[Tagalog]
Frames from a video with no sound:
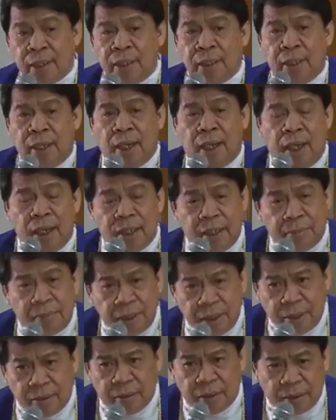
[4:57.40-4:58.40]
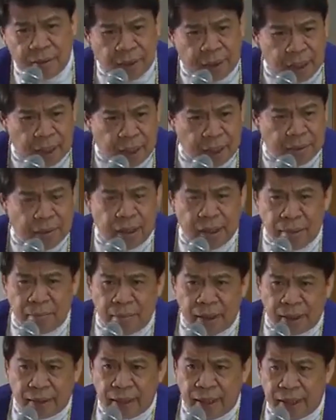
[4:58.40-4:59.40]
Alam niyo anong ginagawa ng
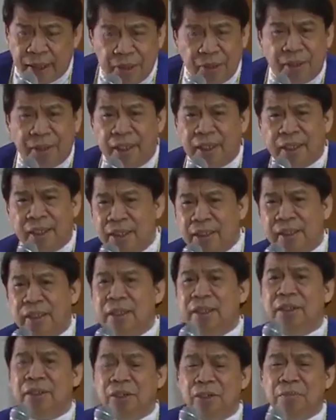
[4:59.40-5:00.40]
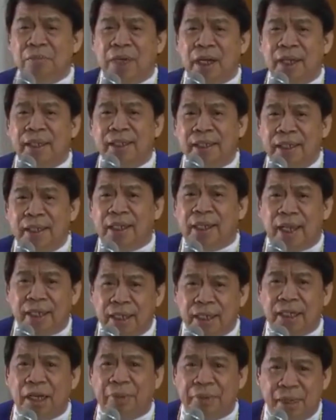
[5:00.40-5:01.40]
madre? Hindi, hindi, yung mga hindi kayang
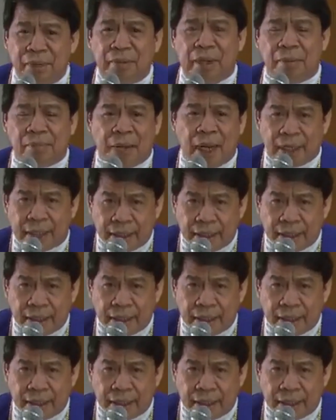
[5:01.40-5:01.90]
gawin ng mga pare.